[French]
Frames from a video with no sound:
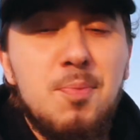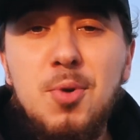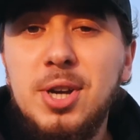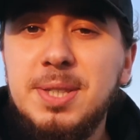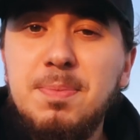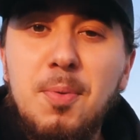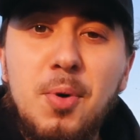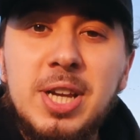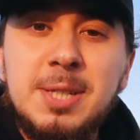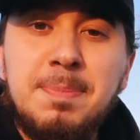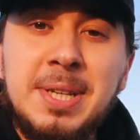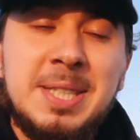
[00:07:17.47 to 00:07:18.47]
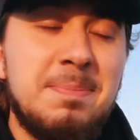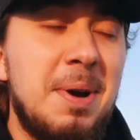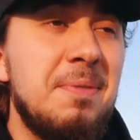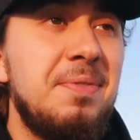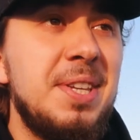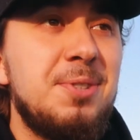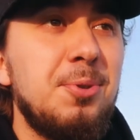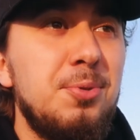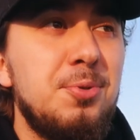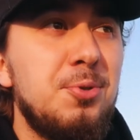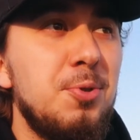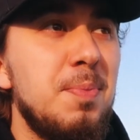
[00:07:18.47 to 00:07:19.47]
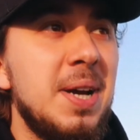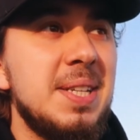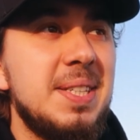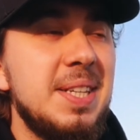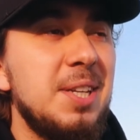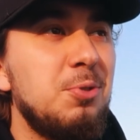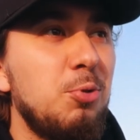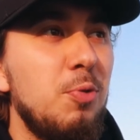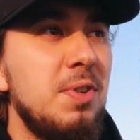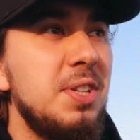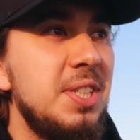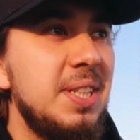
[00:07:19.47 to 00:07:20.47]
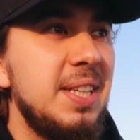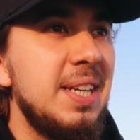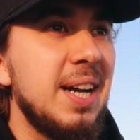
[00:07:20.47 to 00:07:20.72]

Moi, à ce moment-là, je passe ma vie sur YouTube à essayer de trouver une idée,